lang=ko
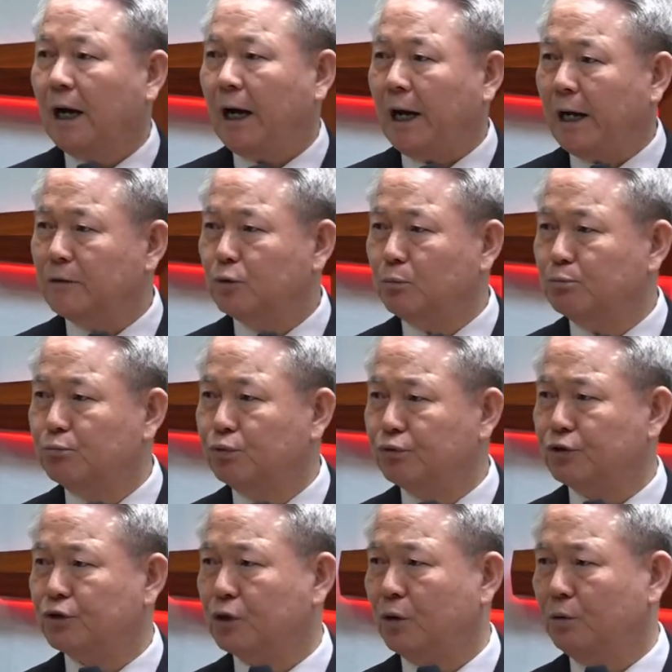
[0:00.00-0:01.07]
아주
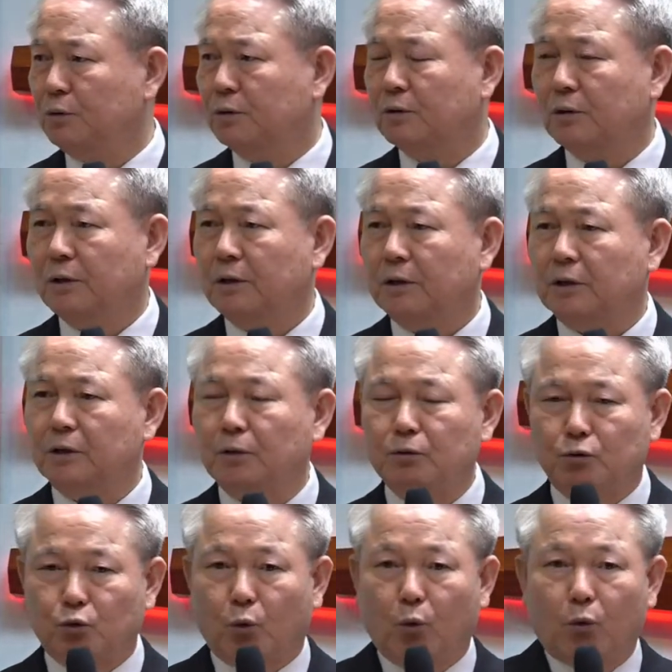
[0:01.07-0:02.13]
무서운 이런
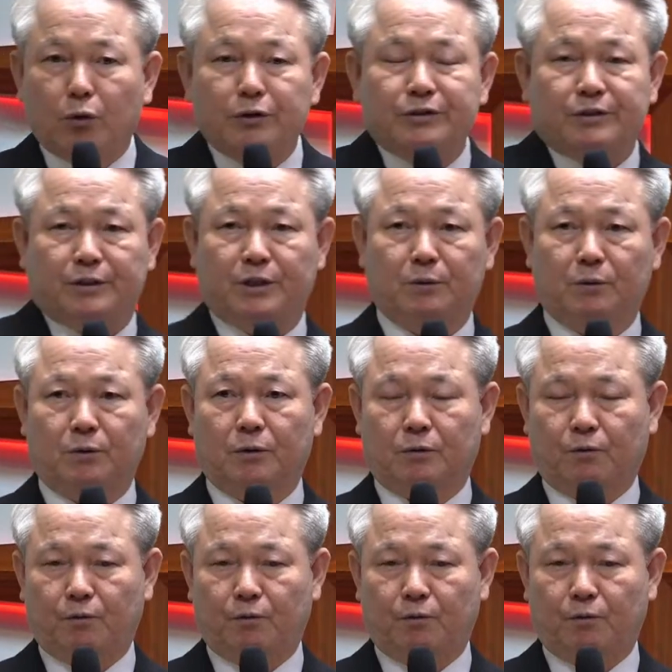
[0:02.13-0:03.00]
용어를 쓰신 거예요.